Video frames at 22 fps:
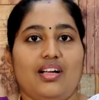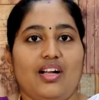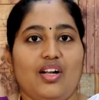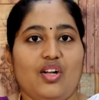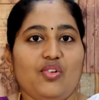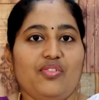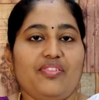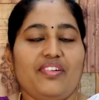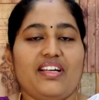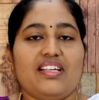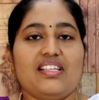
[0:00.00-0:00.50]

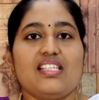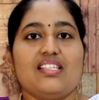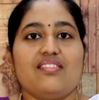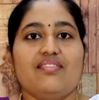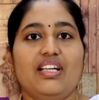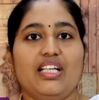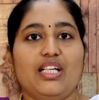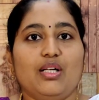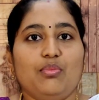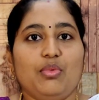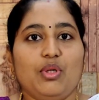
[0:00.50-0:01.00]
ஹலோ ஃப்ரெண்ட்ஸ்
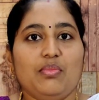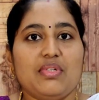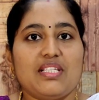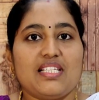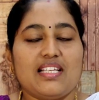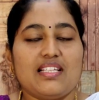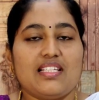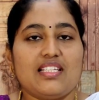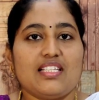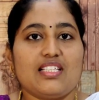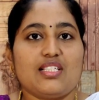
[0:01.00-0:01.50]
வெல்கம் டு
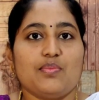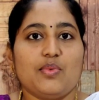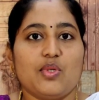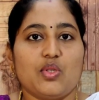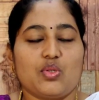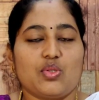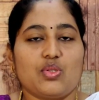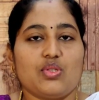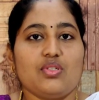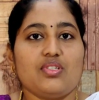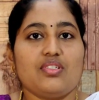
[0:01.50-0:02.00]
மிஸ் ஸ்டிச்
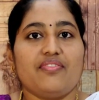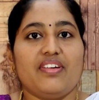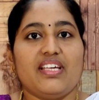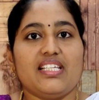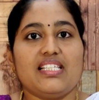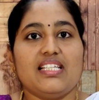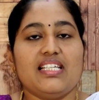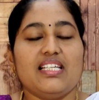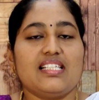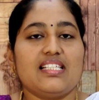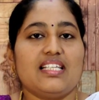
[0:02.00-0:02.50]
ப்ளவுசஸ்
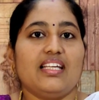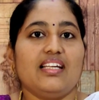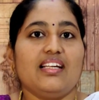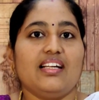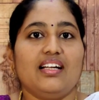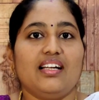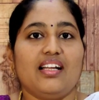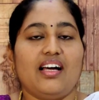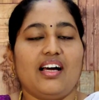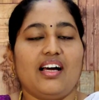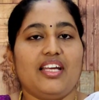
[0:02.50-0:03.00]
ஃபேஷன்
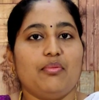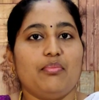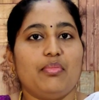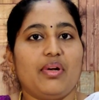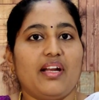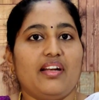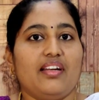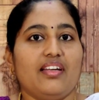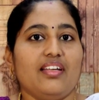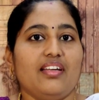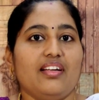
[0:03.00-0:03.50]
டிசைனிங் அண்ட் ஆரி
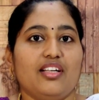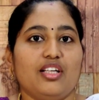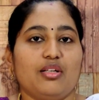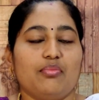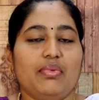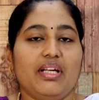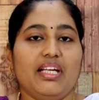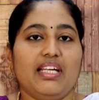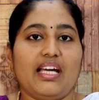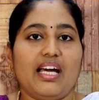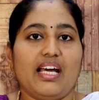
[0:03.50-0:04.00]
எம்ப்ராய்டரி
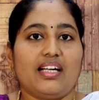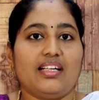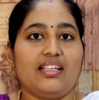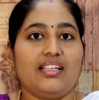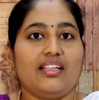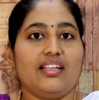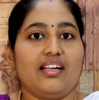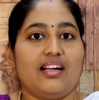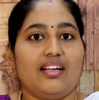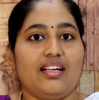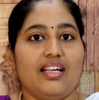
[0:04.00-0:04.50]
ரெண்டுக்குமே
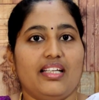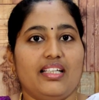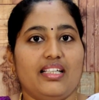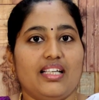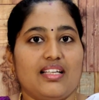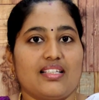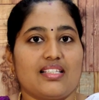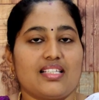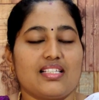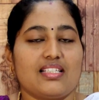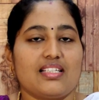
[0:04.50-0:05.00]
டேரக்ட் அண்ட் ஆன்லைன்
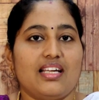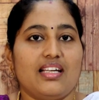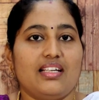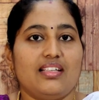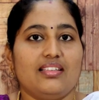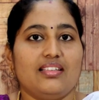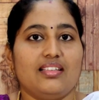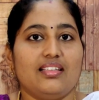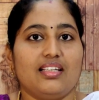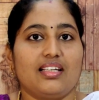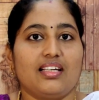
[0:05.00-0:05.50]
கிளாஸஸ் நான்
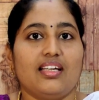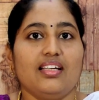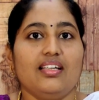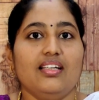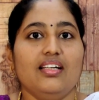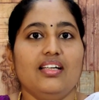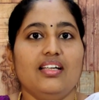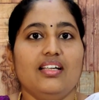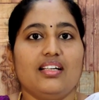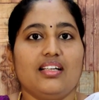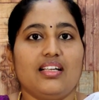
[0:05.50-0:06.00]
எடுத்துட்டு இருக்கேன்
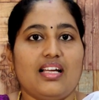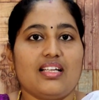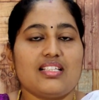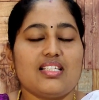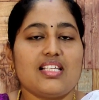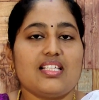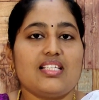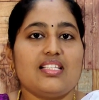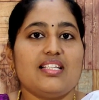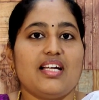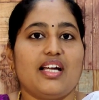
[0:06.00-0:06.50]

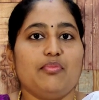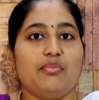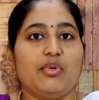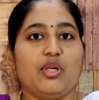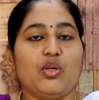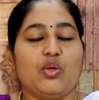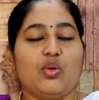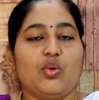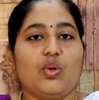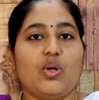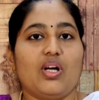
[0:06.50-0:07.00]
கிளாஸஸ் ஜாயின்
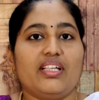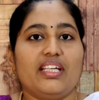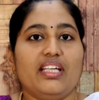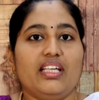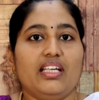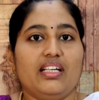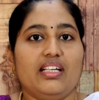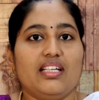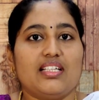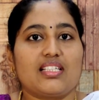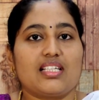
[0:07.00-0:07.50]
பண்ணணும்னா
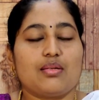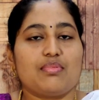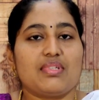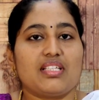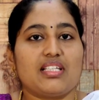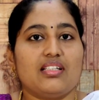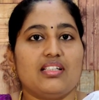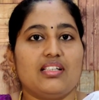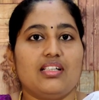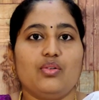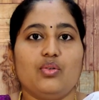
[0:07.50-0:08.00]
கீழே
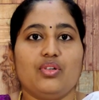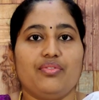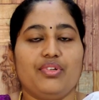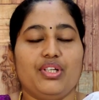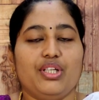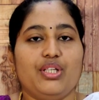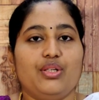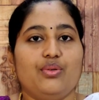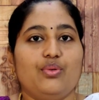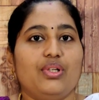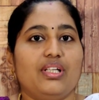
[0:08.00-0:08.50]
டிஸ்கிரிப்ஷனில் ஒரு
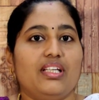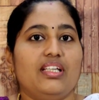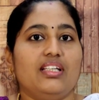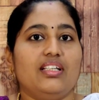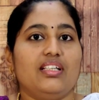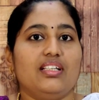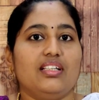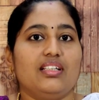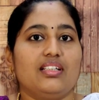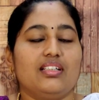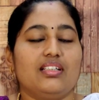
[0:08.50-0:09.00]
வீடியோட
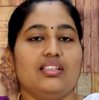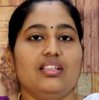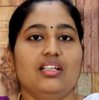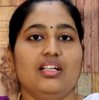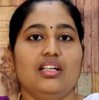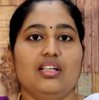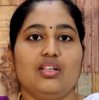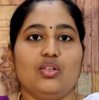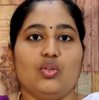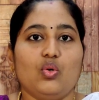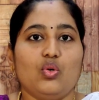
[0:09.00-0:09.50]
லிங்க் இருக்குது
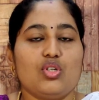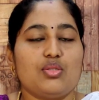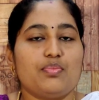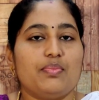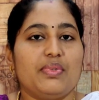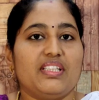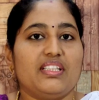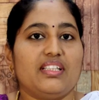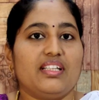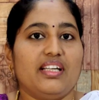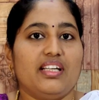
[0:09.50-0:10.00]
கோர்ஸ்
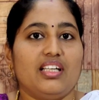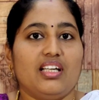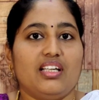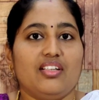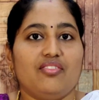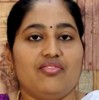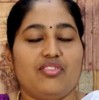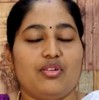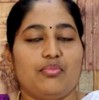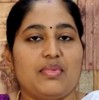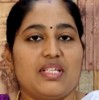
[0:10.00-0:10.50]
பற்றின எல்லா
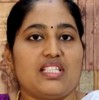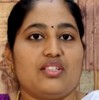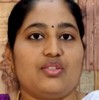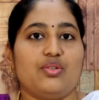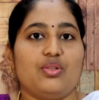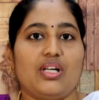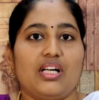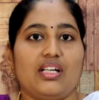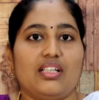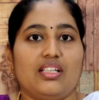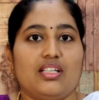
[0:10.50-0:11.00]

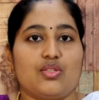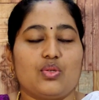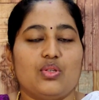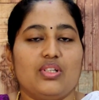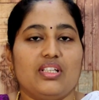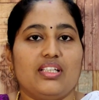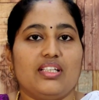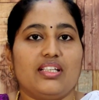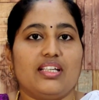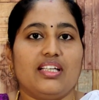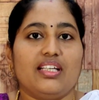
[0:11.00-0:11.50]
இன்ஃபர்மேஷனும் நான் அதில்
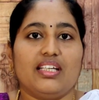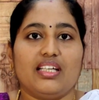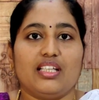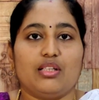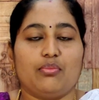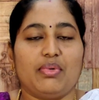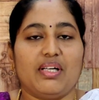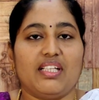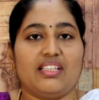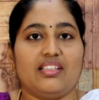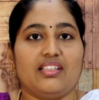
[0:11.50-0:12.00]
சொல்லியிருக்கேன் நீங்கள்
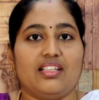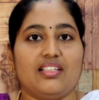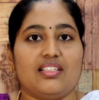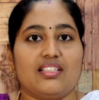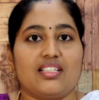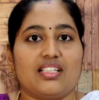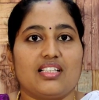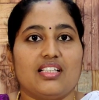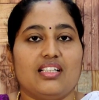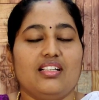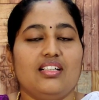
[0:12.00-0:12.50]
அதை பார்த்து
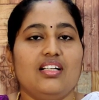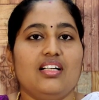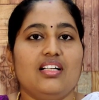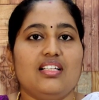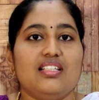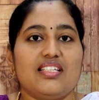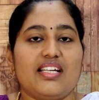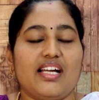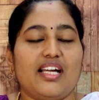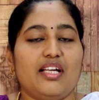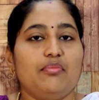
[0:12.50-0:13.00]
தெரிஞ்சுக்கலாம்
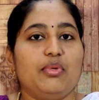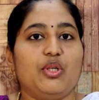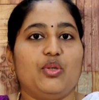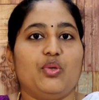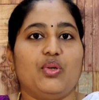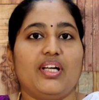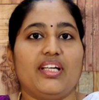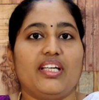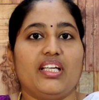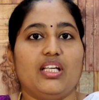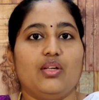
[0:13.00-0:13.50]
ஜாயின்
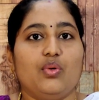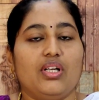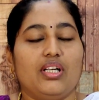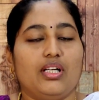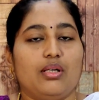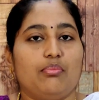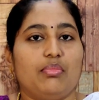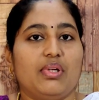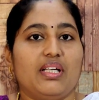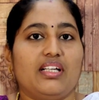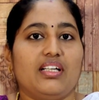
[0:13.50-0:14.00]
பண்ணணும்னா கீழே உள்ள
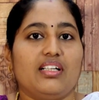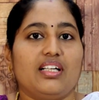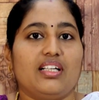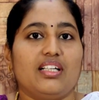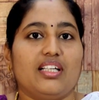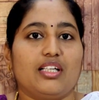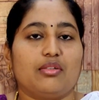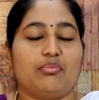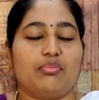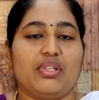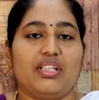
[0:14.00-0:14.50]
நம்பருக்கு
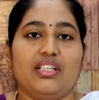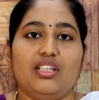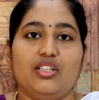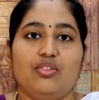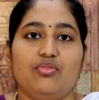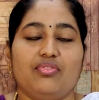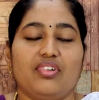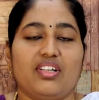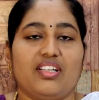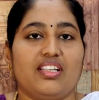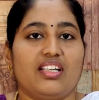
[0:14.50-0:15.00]
கான்டாக்ட் பண்ணி
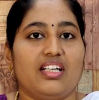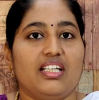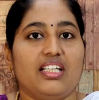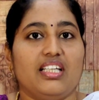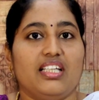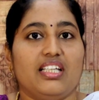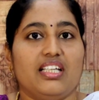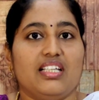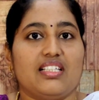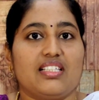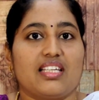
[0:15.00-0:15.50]
இன்னும் ஃபர்தராக
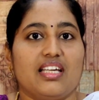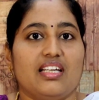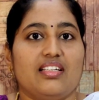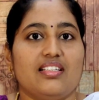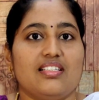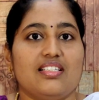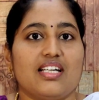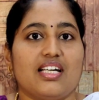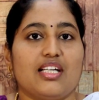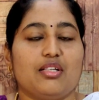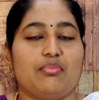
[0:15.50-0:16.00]
டீட்டெயில்ஸ்
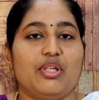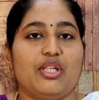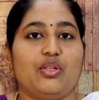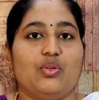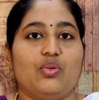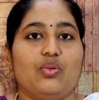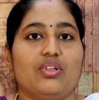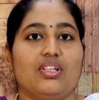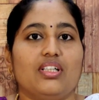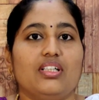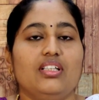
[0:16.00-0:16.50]
கேட்டு ஜாயின்
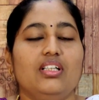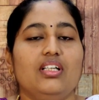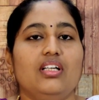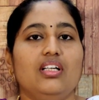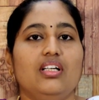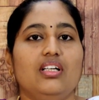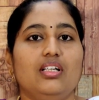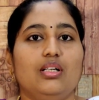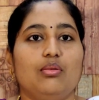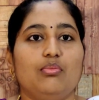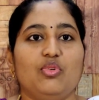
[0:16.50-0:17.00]
பண்ணிக்கோங்க
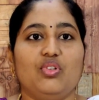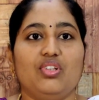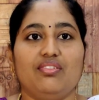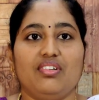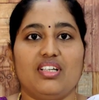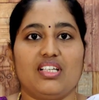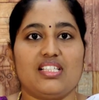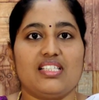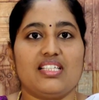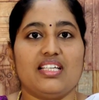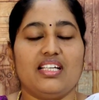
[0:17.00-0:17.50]
நம்ம வந்து
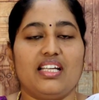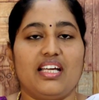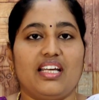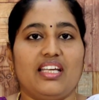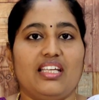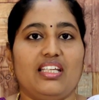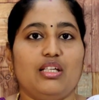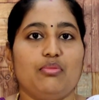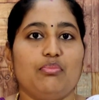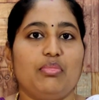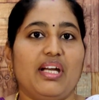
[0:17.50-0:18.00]
வரிசையாக
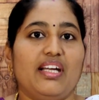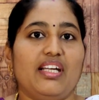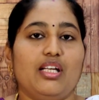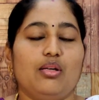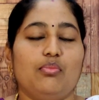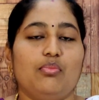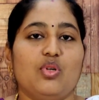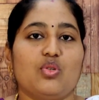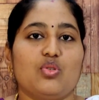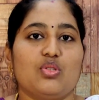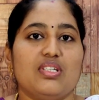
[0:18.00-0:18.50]
நிறைய
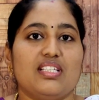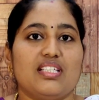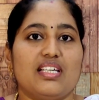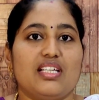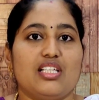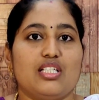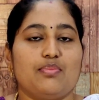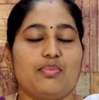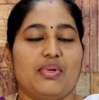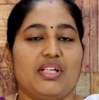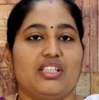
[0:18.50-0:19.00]
பிரைடல் ப்ளவுஸ்
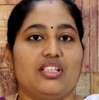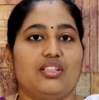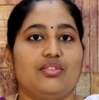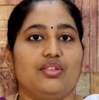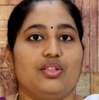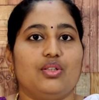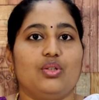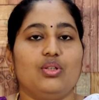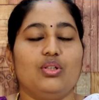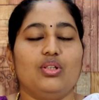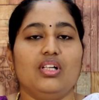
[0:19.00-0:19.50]
டிசைன்ஸ் பார்த்துட்டு
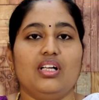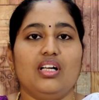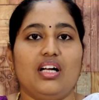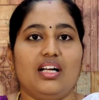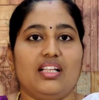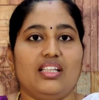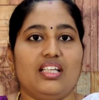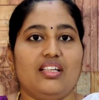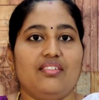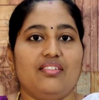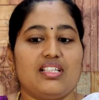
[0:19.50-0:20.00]
வரோம்
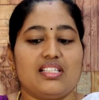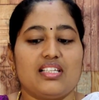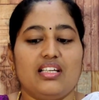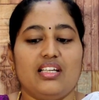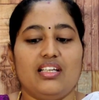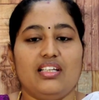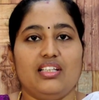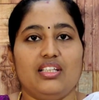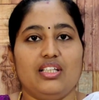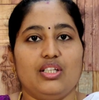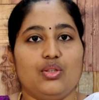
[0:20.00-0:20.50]
அதே
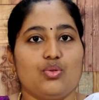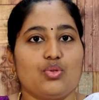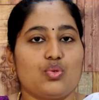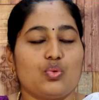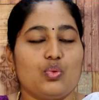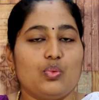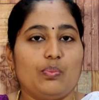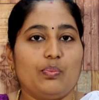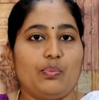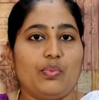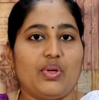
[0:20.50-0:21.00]
வரிசையில் இன்றைக்கும்
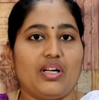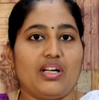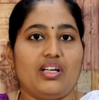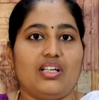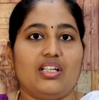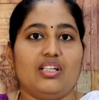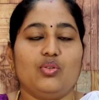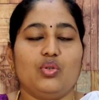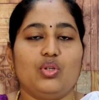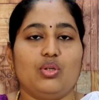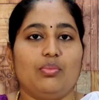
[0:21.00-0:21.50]

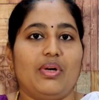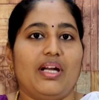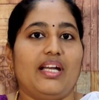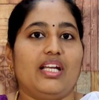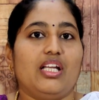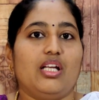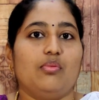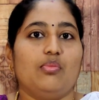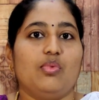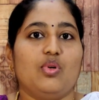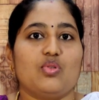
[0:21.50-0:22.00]
சூப்பரான ஒரு
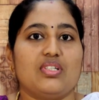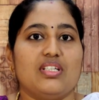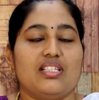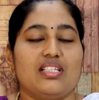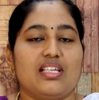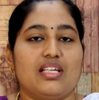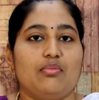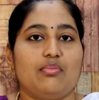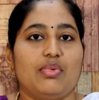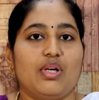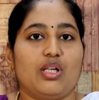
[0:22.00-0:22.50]
பிரைடல் ப்ளவுஸ்
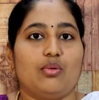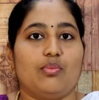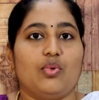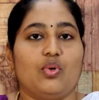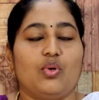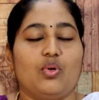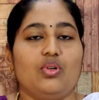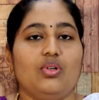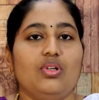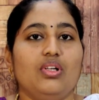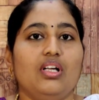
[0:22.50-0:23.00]
டிசைன் பார்க்க
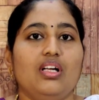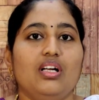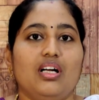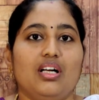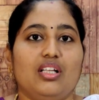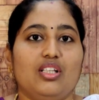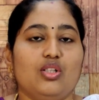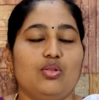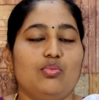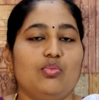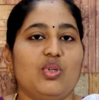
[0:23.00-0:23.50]
போகிறோம்
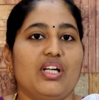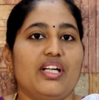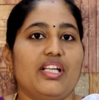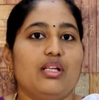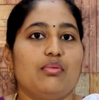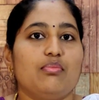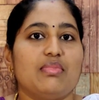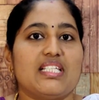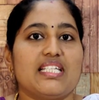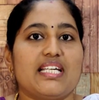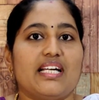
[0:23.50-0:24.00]
அதுக்கு முன்னாடி
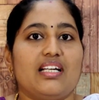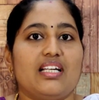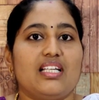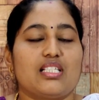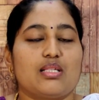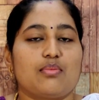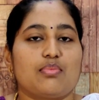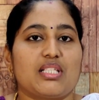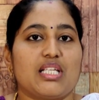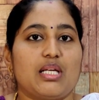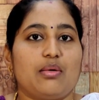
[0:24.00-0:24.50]
நம்ம
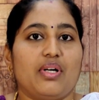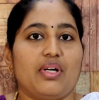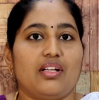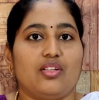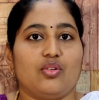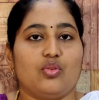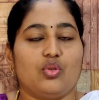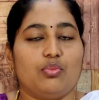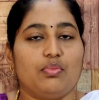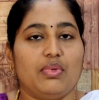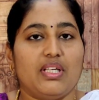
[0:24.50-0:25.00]
சேனலை சப்ஸ்கிரைப்
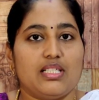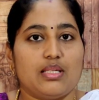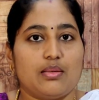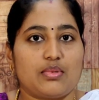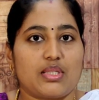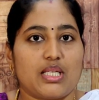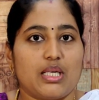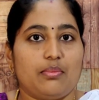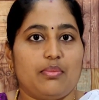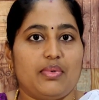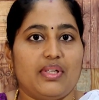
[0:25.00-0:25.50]
பண்ணாதவங்க ப்ளீஸ்
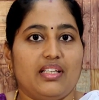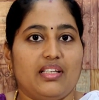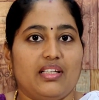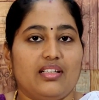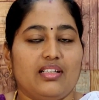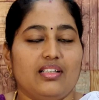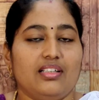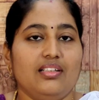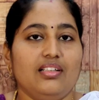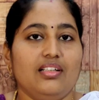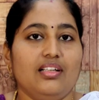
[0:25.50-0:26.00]
சப்ஸ்கிரைப்
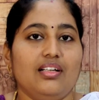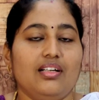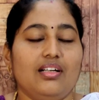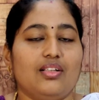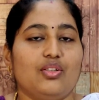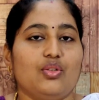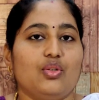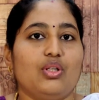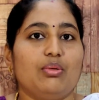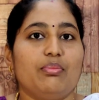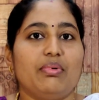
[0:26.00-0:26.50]
பண்ணிடுங்க
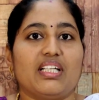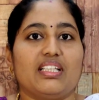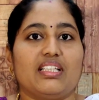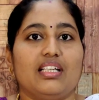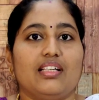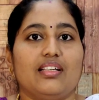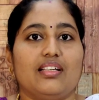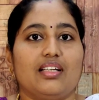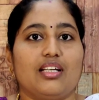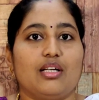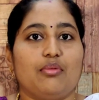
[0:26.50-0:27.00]
அதோட
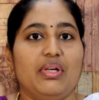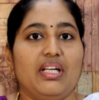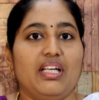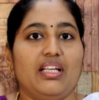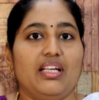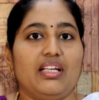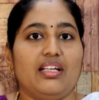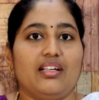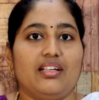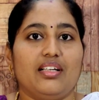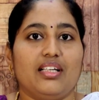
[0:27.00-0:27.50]
பக்கத்தில் இருக்கிற
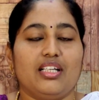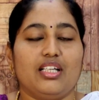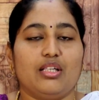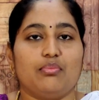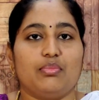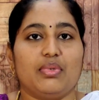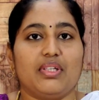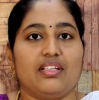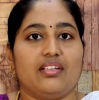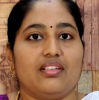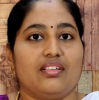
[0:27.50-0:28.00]
பெல் ஐக்கானே
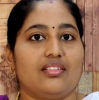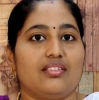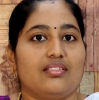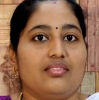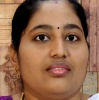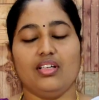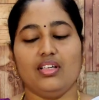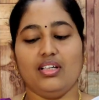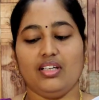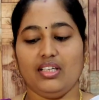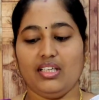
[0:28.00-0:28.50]
கிளிக் பண்ணிடுங்க
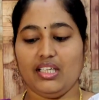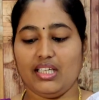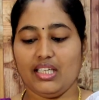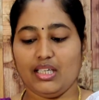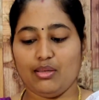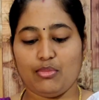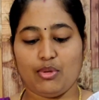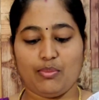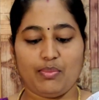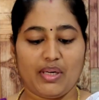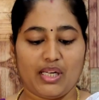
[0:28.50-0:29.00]
இன்னைக்கு
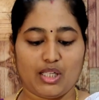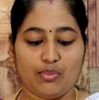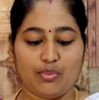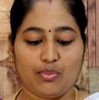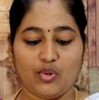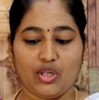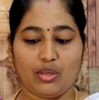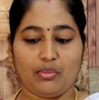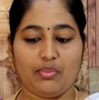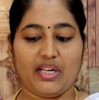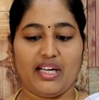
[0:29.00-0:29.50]
நம்ம பார்க்க
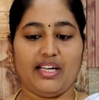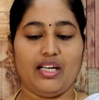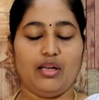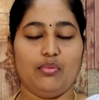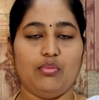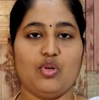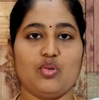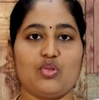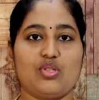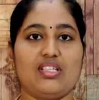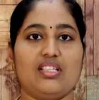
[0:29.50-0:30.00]
போற
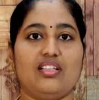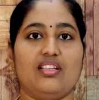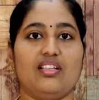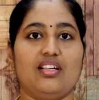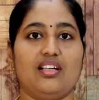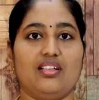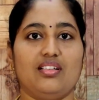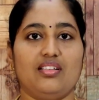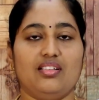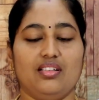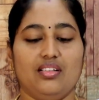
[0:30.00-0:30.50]
பிரைடல் ப்ளவுஸ்
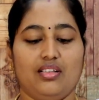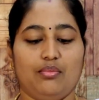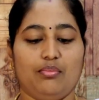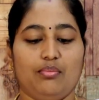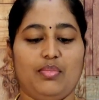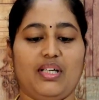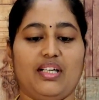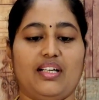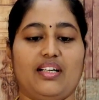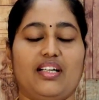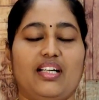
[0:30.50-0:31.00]
இதுதான்
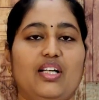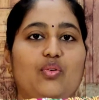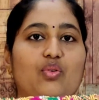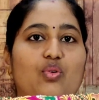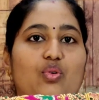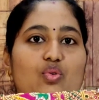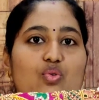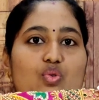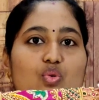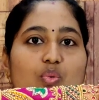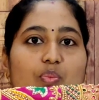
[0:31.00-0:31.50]
பாருங்க
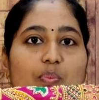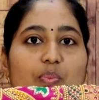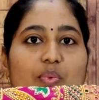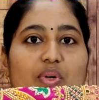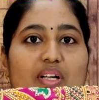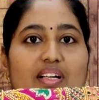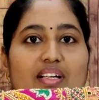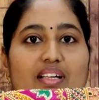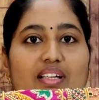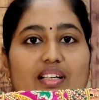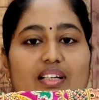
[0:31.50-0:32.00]
எவ்வளவு
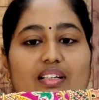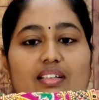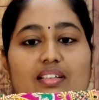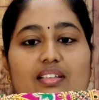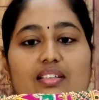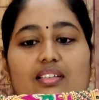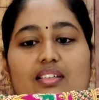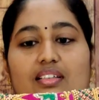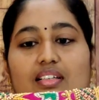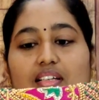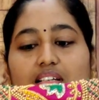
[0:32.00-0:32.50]
சூப்பரா இருக்குன்னு